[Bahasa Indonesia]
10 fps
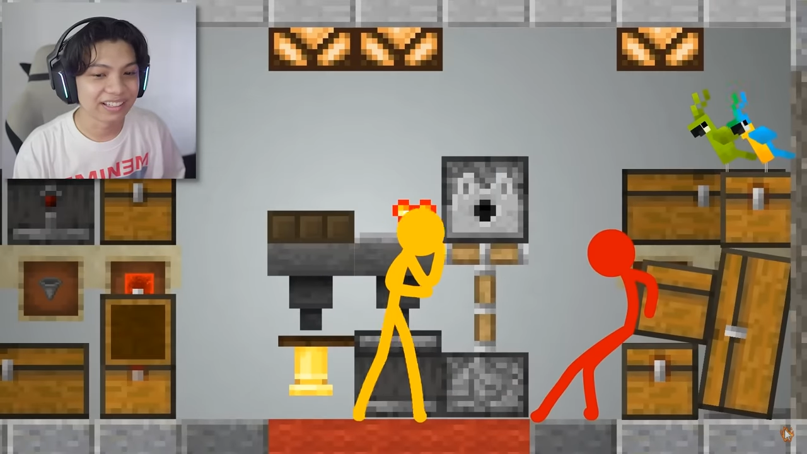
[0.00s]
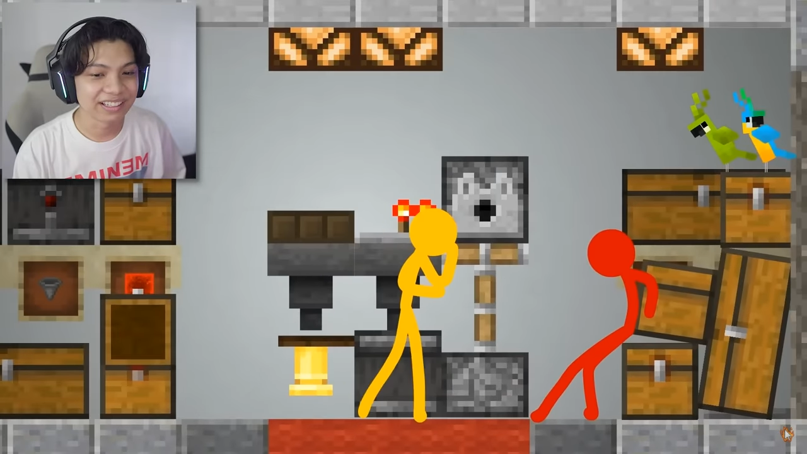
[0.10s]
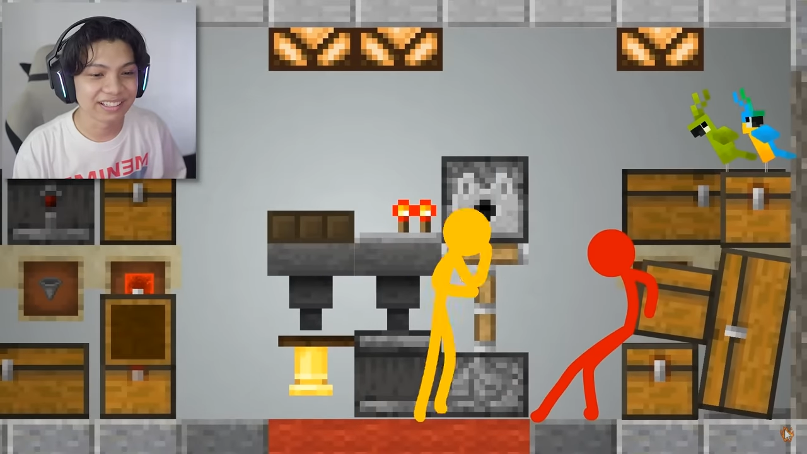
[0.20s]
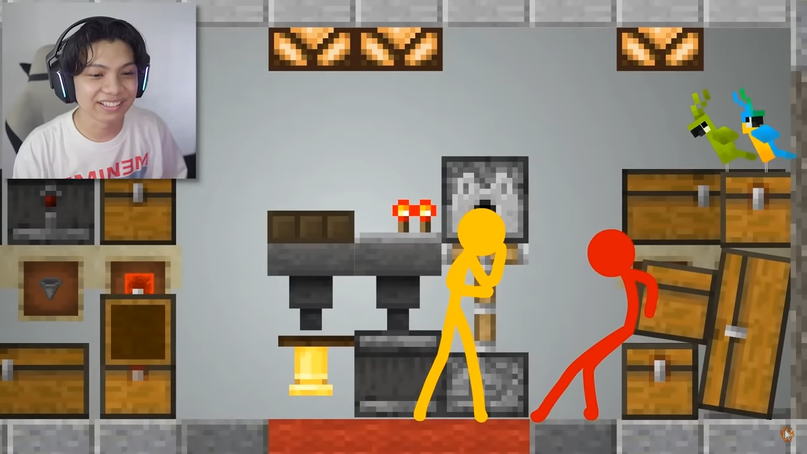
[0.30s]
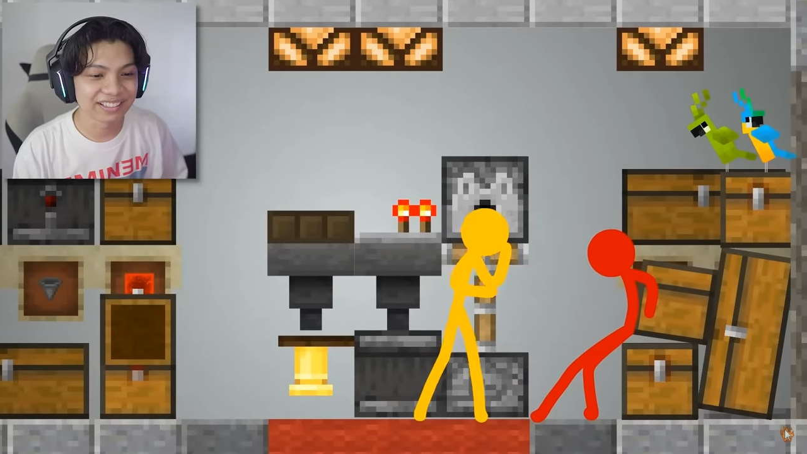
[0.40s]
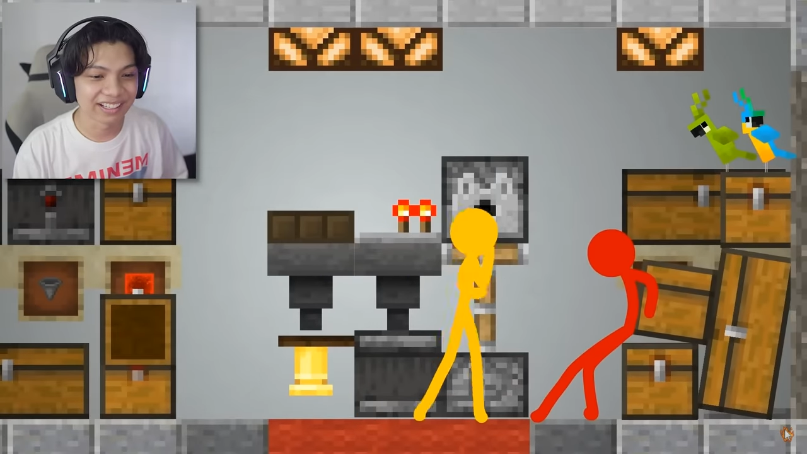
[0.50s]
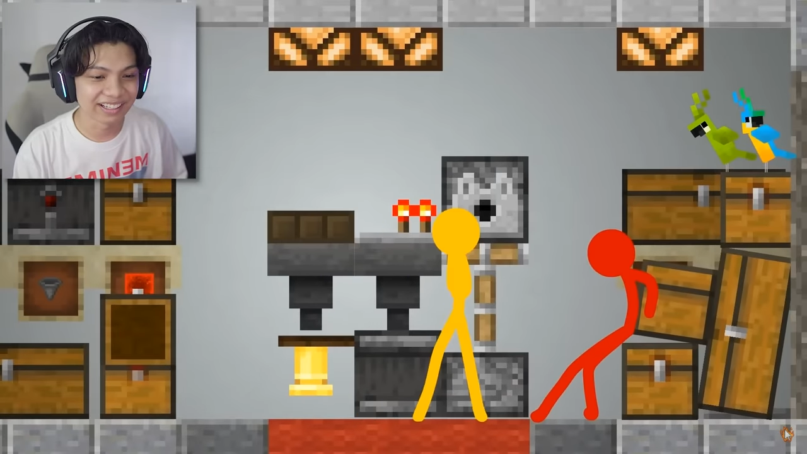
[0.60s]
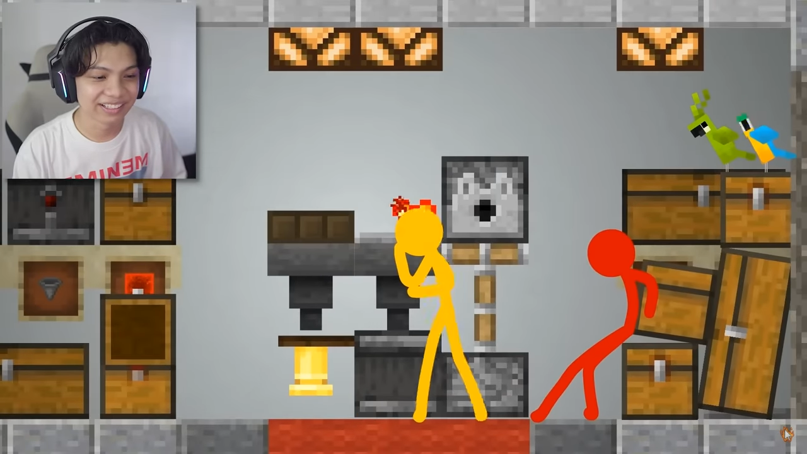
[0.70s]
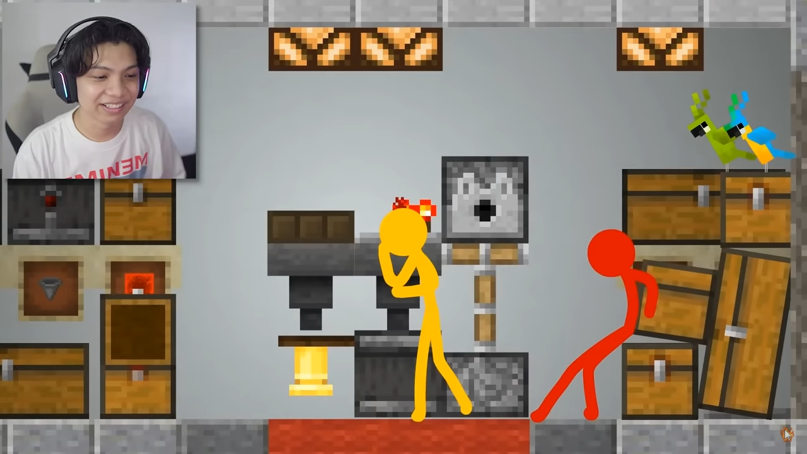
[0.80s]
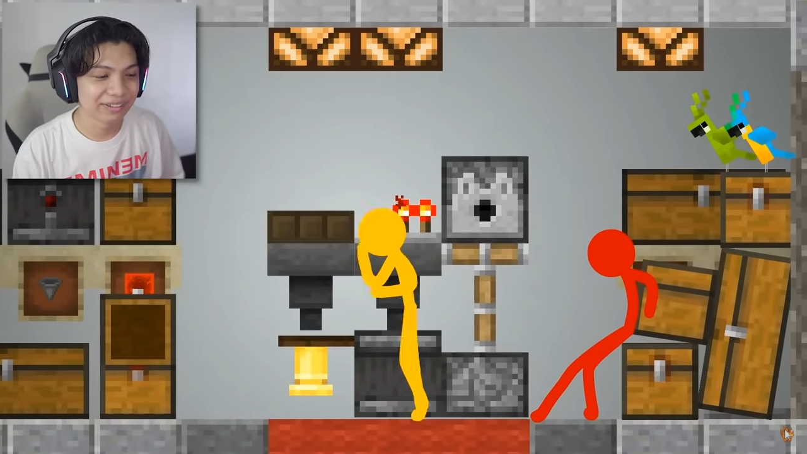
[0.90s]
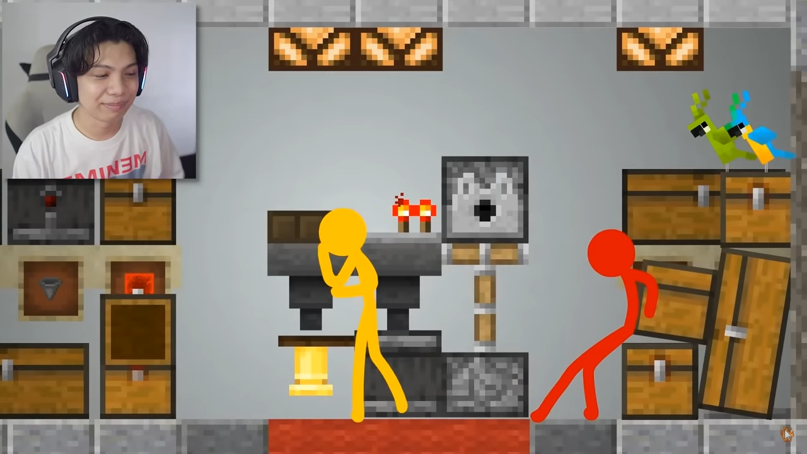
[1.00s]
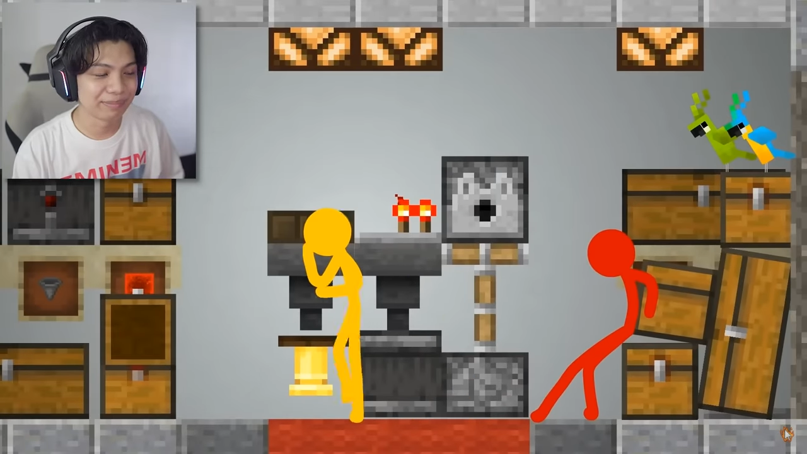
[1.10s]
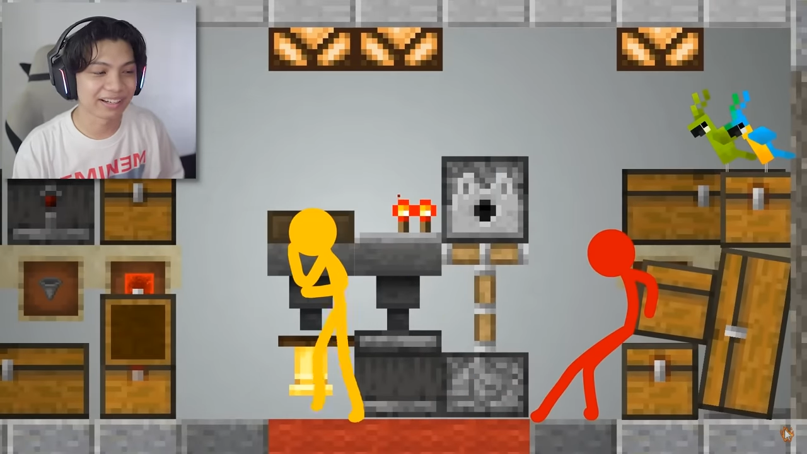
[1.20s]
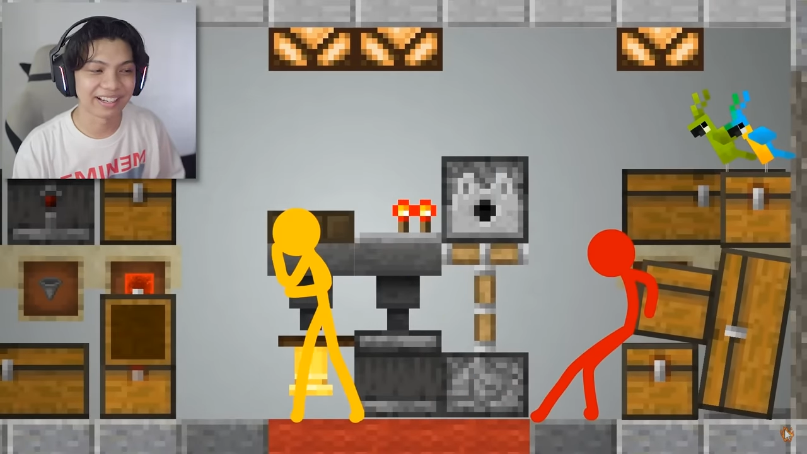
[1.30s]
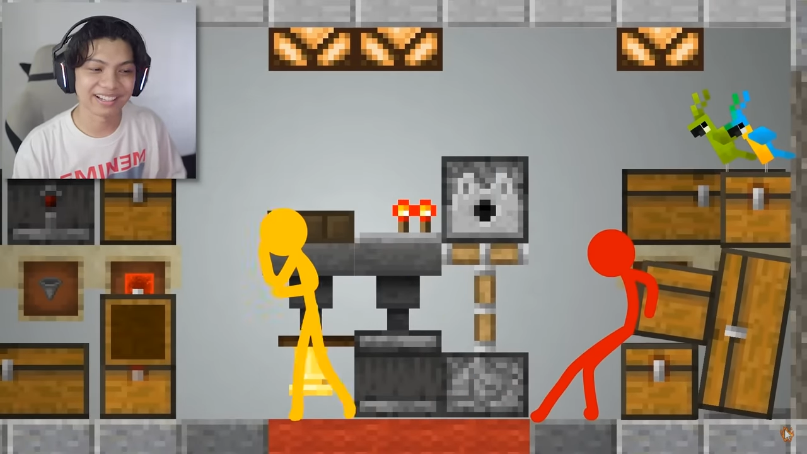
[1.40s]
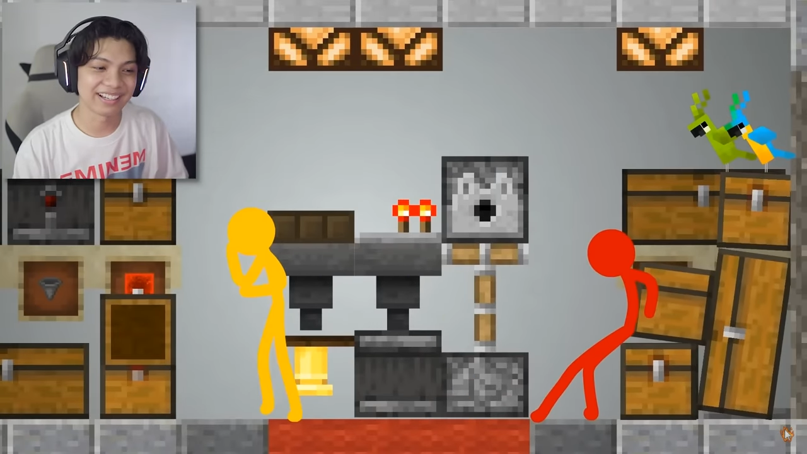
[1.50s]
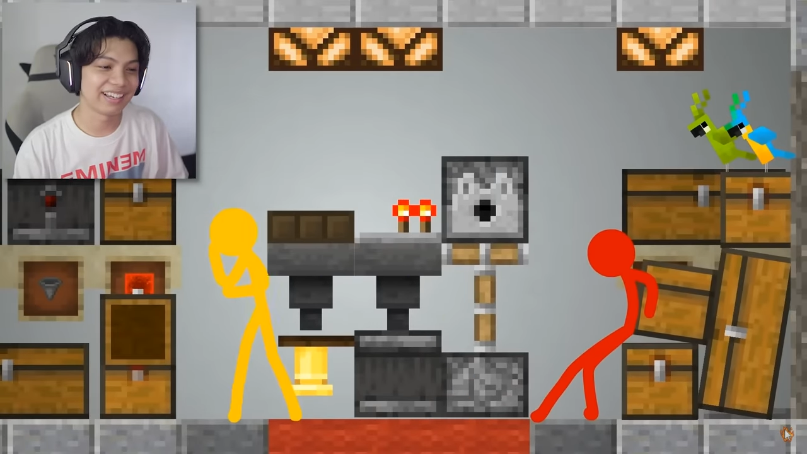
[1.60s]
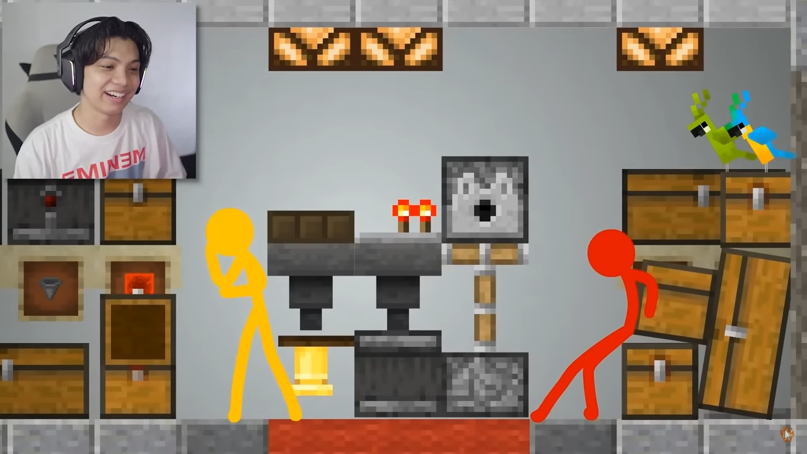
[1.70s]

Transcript: Ini dia nih. Mereka